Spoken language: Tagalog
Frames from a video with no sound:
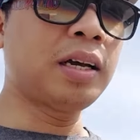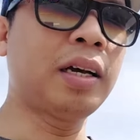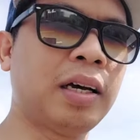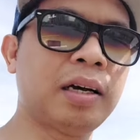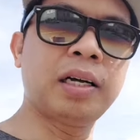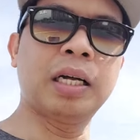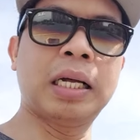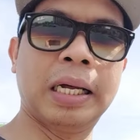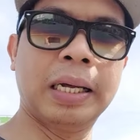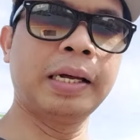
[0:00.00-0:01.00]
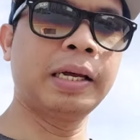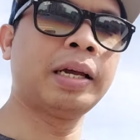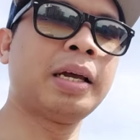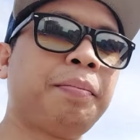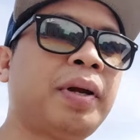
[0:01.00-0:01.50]
uh,
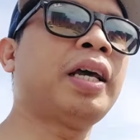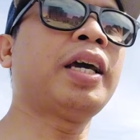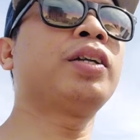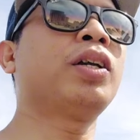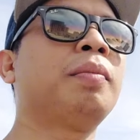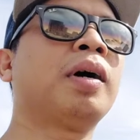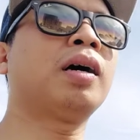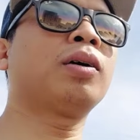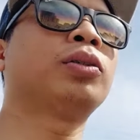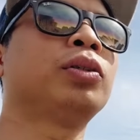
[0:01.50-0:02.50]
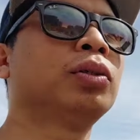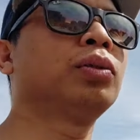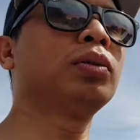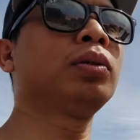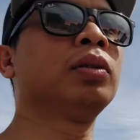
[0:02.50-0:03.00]
piliin niyo yung mga gusto
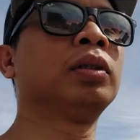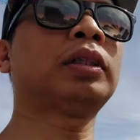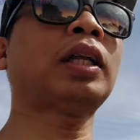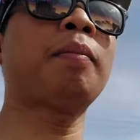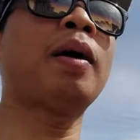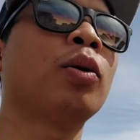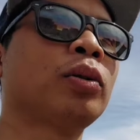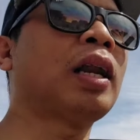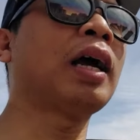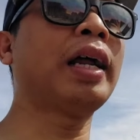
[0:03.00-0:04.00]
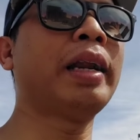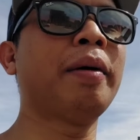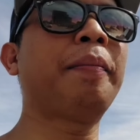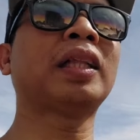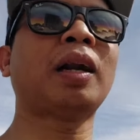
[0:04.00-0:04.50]
nyong trabaho talaga
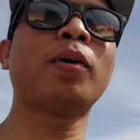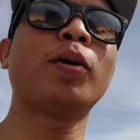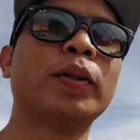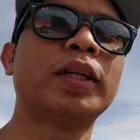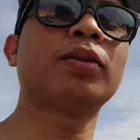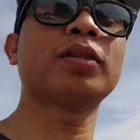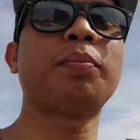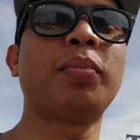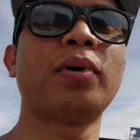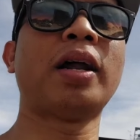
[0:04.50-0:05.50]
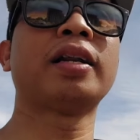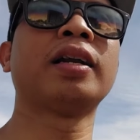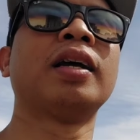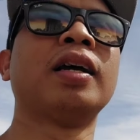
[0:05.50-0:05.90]
na mapagtrabaho dito sa Poland